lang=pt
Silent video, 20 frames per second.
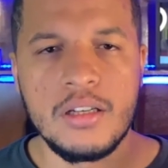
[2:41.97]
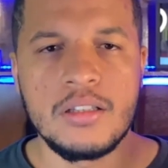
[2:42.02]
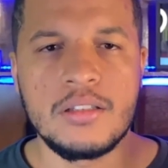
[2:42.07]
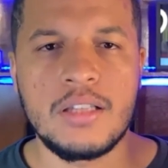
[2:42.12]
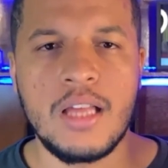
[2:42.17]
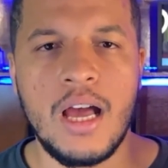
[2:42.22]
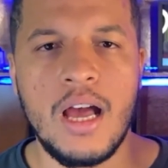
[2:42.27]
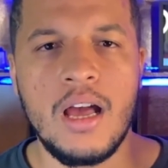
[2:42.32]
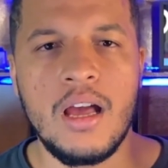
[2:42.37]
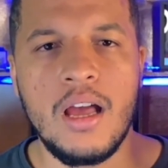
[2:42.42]

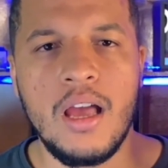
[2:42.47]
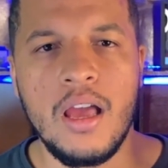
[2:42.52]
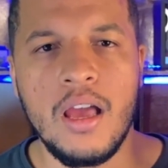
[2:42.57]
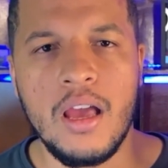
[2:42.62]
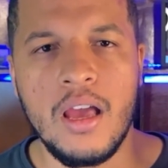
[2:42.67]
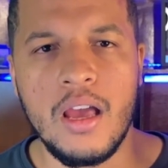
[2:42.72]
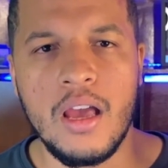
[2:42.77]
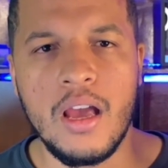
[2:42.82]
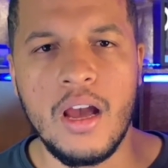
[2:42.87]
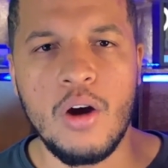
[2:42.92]
Tá?
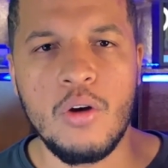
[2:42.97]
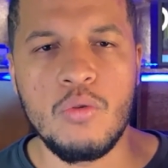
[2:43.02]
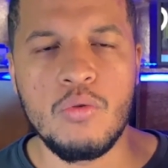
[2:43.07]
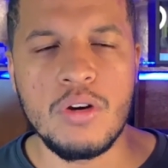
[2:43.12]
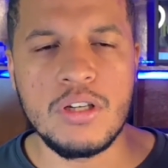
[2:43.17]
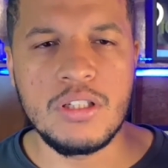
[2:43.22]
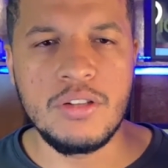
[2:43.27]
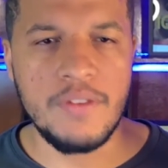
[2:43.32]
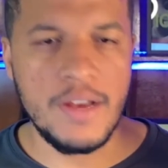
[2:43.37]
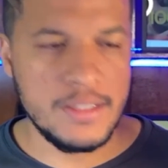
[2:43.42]
É,
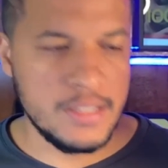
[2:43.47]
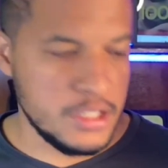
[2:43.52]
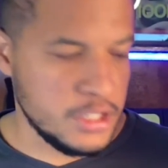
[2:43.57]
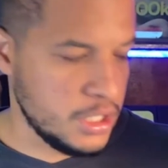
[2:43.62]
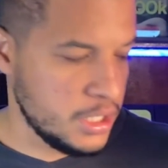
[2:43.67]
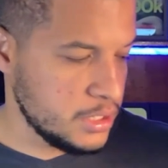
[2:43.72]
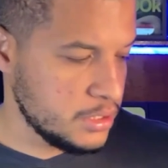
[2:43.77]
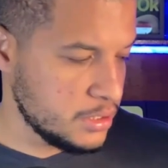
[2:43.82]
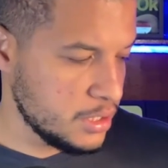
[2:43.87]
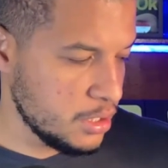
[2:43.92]
algumas diversas
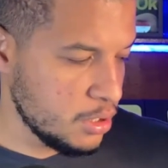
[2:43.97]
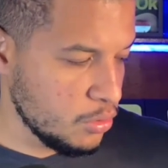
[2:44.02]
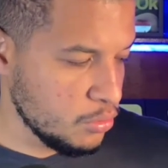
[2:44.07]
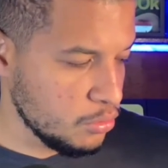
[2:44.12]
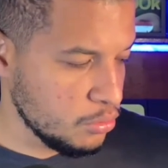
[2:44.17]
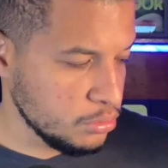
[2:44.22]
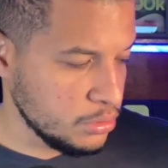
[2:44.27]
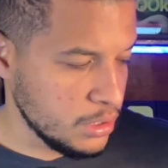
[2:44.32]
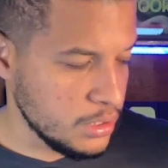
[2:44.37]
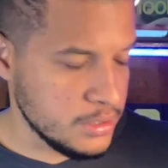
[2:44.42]
redes serão
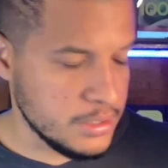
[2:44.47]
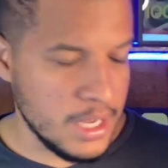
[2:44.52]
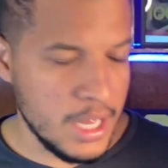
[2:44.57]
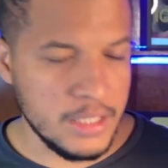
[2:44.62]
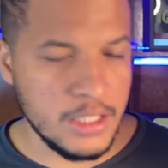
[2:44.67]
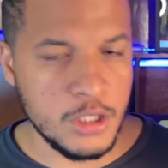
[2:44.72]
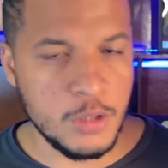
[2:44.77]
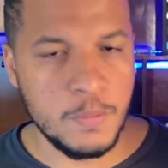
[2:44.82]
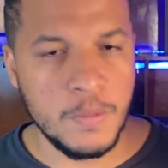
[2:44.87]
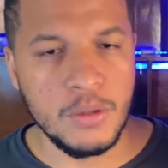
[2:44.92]

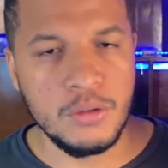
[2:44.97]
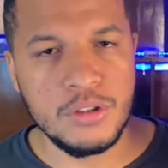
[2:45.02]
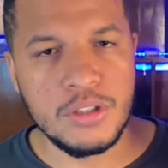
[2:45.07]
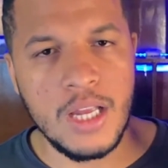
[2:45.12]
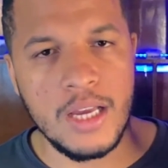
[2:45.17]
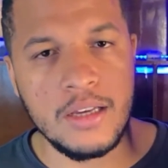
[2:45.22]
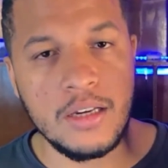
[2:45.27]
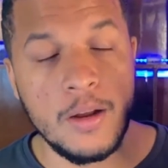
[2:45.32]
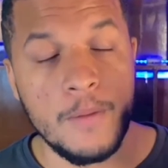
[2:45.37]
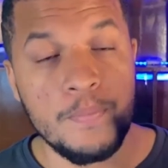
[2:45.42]
utilizadas pelo
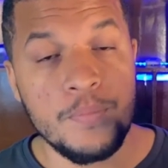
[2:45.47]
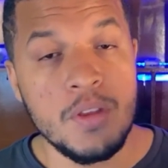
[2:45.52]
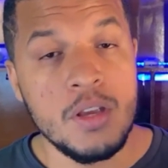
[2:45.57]
Instagram.